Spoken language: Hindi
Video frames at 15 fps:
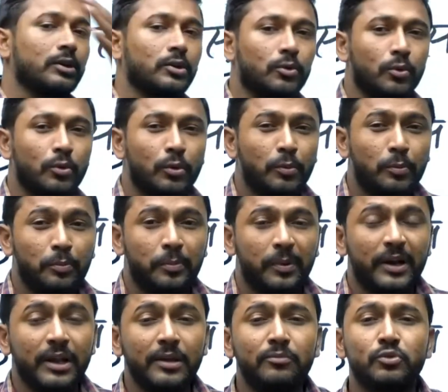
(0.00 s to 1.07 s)
को
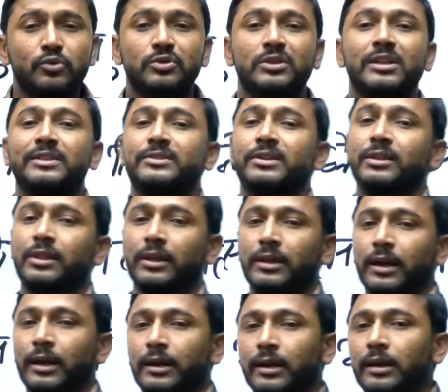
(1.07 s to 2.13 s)
बड़ी मुश्किल से तैयार
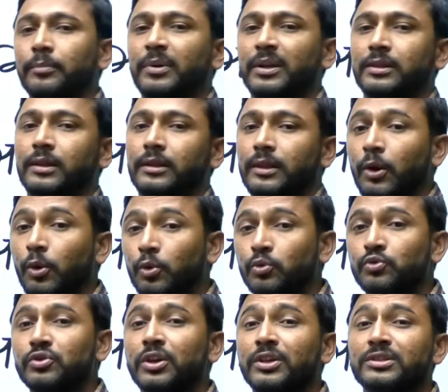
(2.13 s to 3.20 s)
कर पाता था और
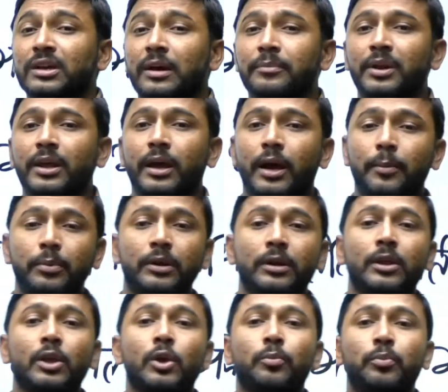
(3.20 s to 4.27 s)
उसके सामने अब
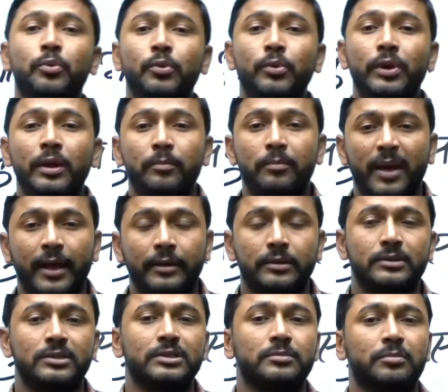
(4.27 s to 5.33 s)
पूरी मैथ
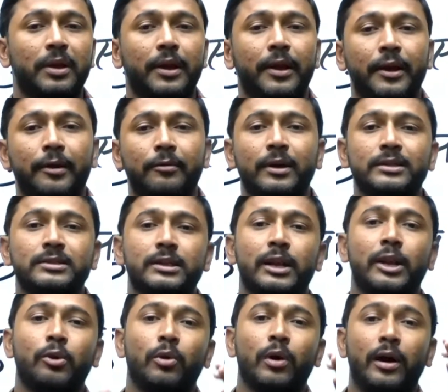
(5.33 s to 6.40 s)
जिसमें एडवांस ले
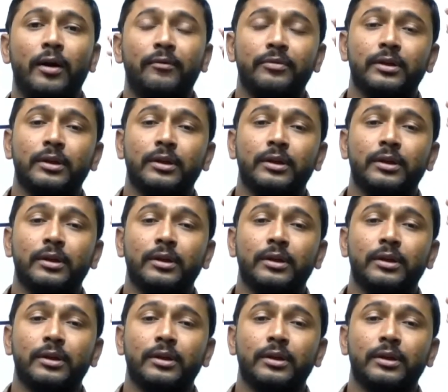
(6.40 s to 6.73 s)
लो आप